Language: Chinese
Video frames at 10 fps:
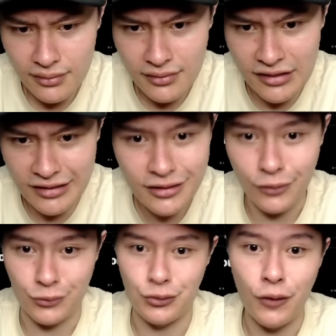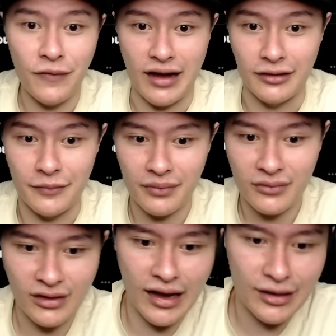其实这种说法呢？
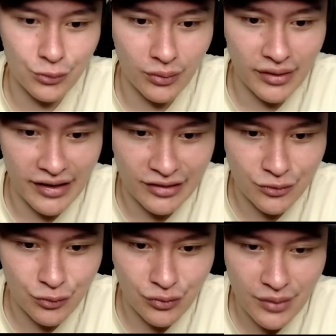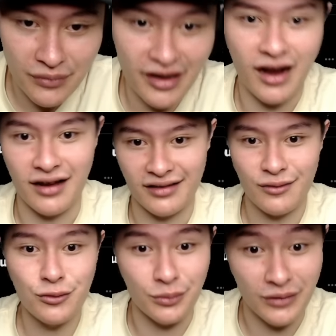他说 extremely hard，
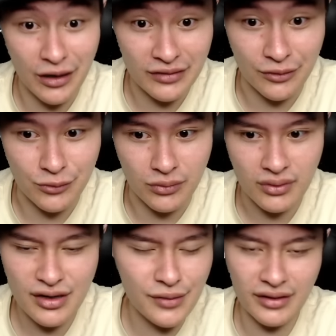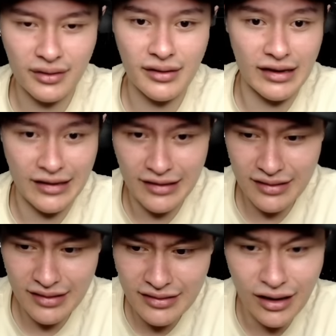为什么他要这样说？因为依
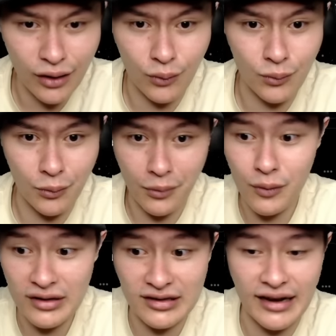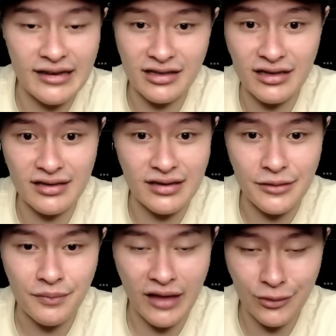依照我们观察 SEC，
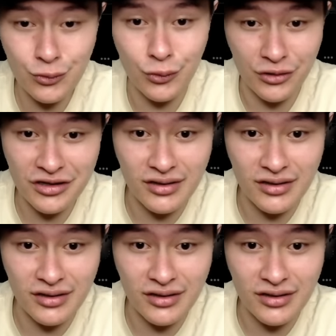他做事